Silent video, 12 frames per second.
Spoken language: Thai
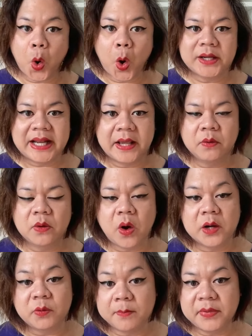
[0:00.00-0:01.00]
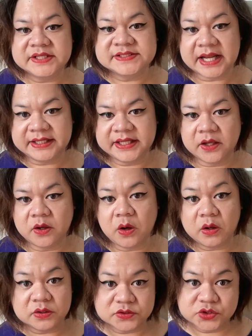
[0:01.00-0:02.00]
ค์กรหลายองค์กรว่าบริษัทเนี่ยก็
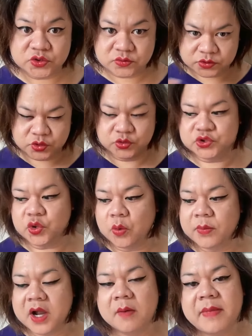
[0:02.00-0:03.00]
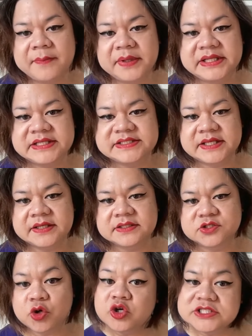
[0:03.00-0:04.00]
จู่โจมเข้ามาเพื่อที่จะ
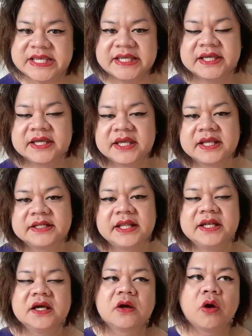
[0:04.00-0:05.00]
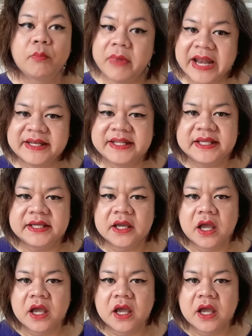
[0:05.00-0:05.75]
ช่วงชิงในเรื่องของแบรนดิ้ง